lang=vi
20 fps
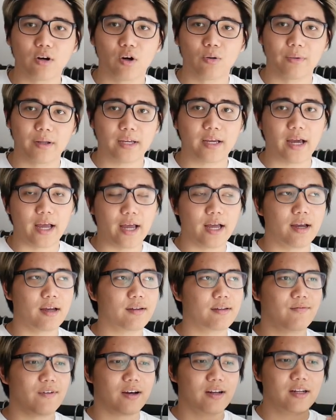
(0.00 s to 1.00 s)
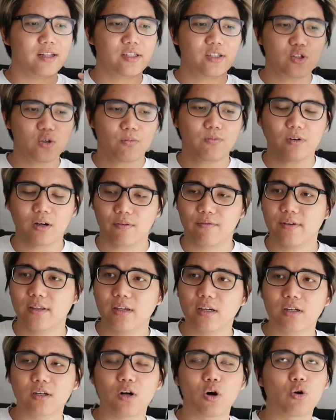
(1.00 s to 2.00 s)
rồi mình kể, và đi chung được với
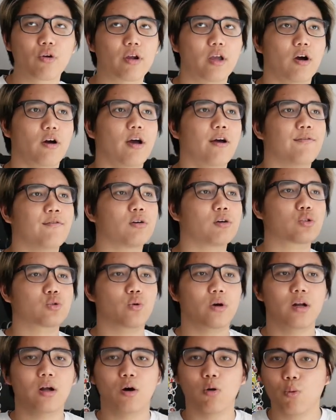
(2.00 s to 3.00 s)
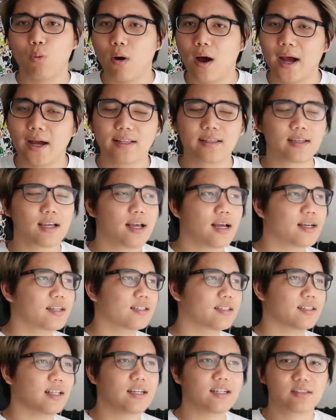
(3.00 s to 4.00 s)
những đôi kiểu Air Force One, All White,
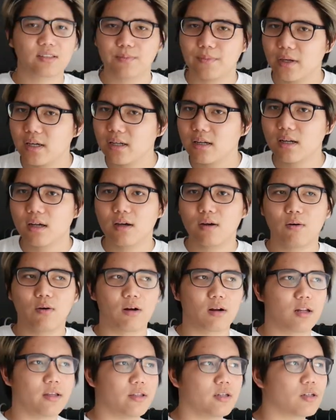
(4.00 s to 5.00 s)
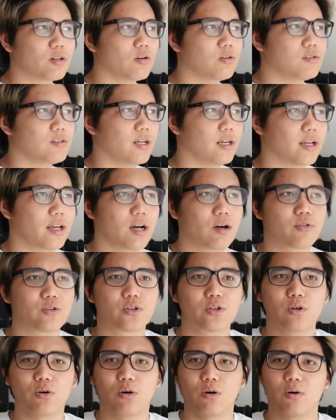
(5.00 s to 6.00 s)
Stan Smith, hoặc là những đôi giày
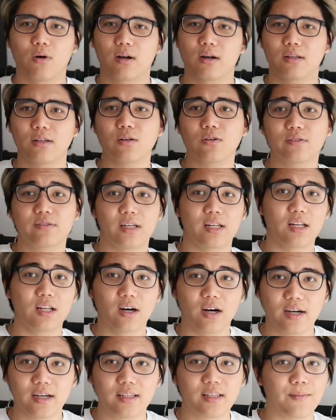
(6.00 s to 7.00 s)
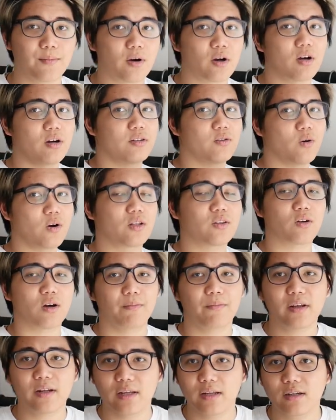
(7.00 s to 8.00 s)
casual, hoặc là những đôi giày lười ấy, thì mọi người hoàn
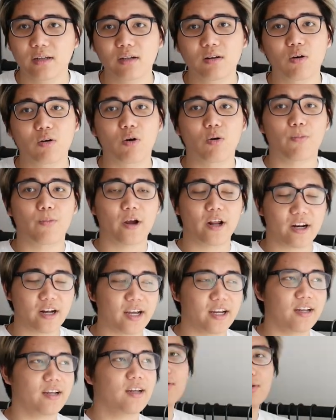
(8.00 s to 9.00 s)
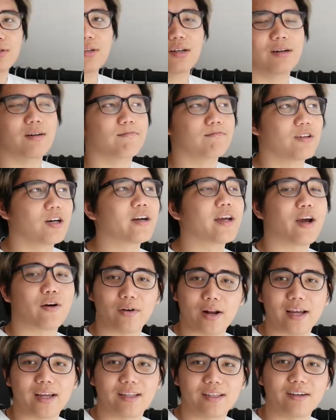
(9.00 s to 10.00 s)
toàn biết đến những local brand này, um, thương hiệu
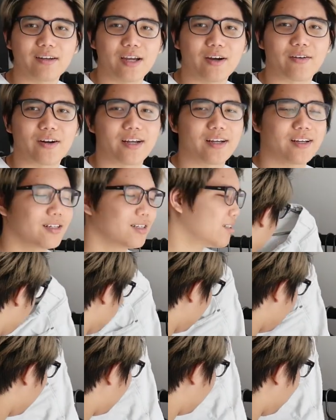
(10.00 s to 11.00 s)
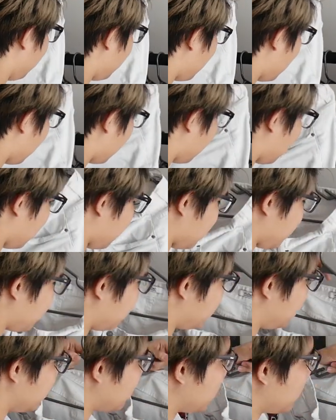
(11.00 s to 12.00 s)
này, thương hiệu này. Thì đây chúng ta có
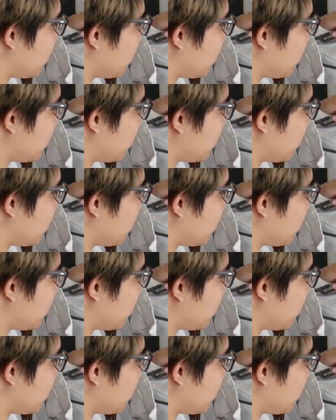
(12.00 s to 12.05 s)
một chiếc